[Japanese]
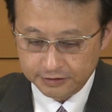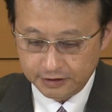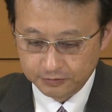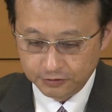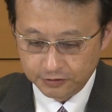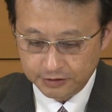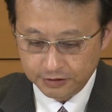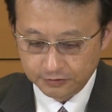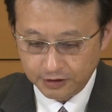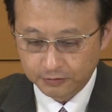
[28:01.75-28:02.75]
ステムと言って
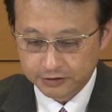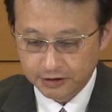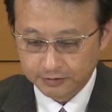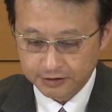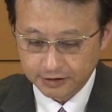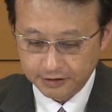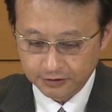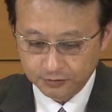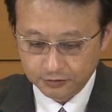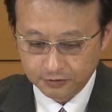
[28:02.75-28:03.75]
いるのかもしれませんけ
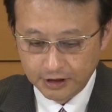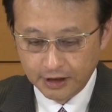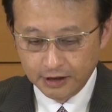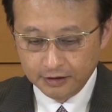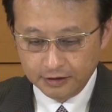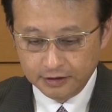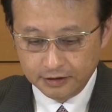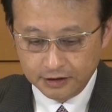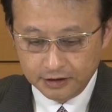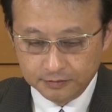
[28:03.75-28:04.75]
れども、こ
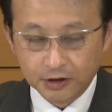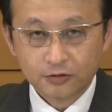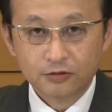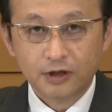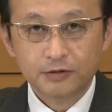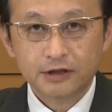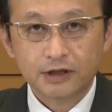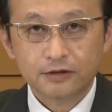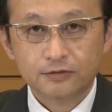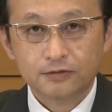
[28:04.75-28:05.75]
の
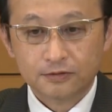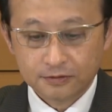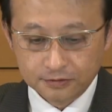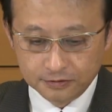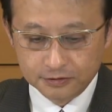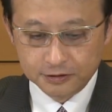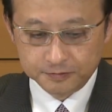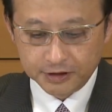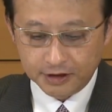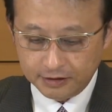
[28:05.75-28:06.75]
アメリカの
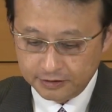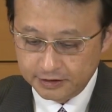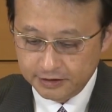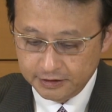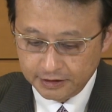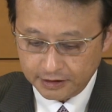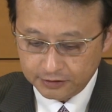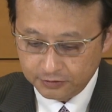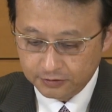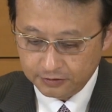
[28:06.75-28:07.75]
グループ化、陣営化
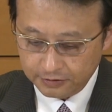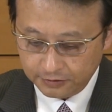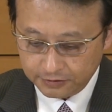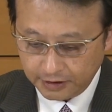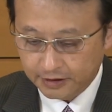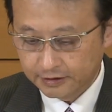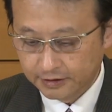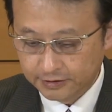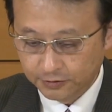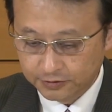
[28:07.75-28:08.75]
と高原
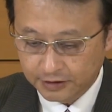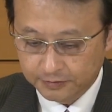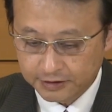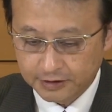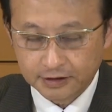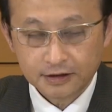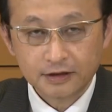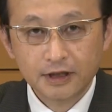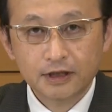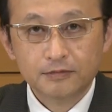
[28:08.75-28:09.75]
先生おっしゃいましたが、
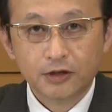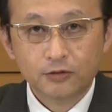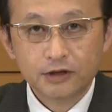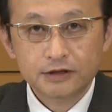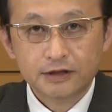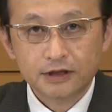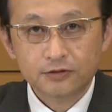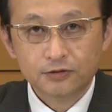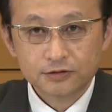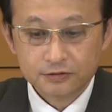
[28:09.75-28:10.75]
これに対
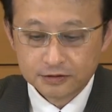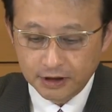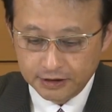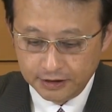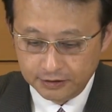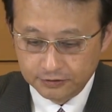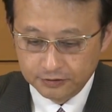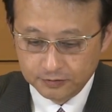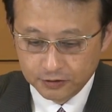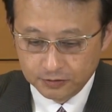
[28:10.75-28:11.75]
抗する概念
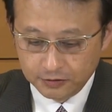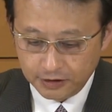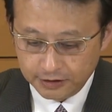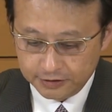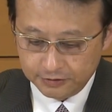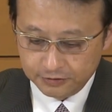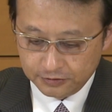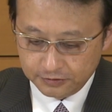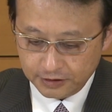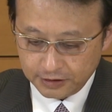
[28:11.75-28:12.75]
というものもやはり中
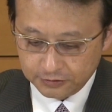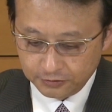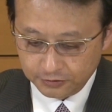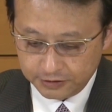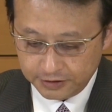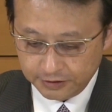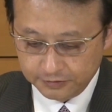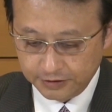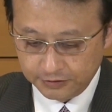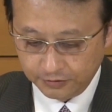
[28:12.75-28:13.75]
国は出そうとしている
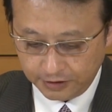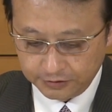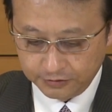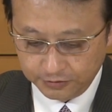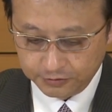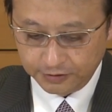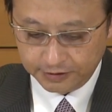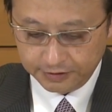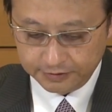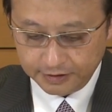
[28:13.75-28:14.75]
んでしょうかということな
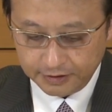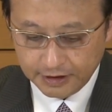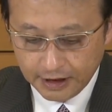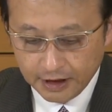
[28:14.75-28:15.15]
んですが、